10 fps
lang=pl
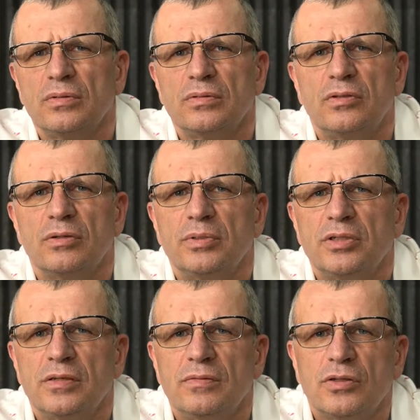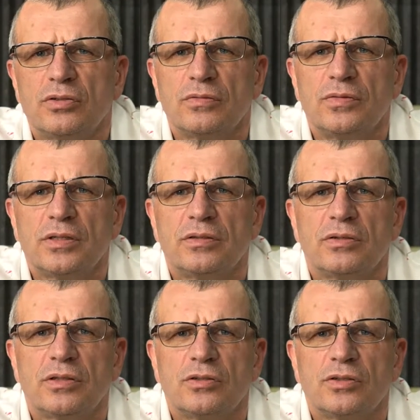zdobyć największą wiedzę
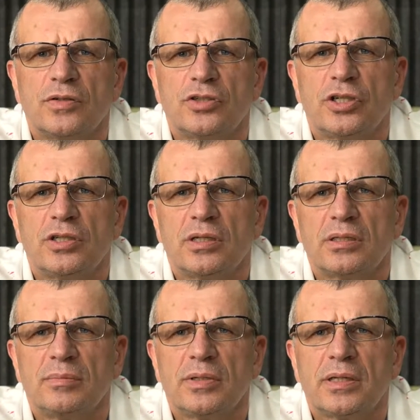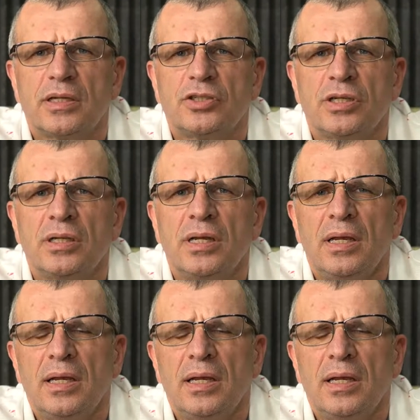oraz doświadczenie na tym etacie,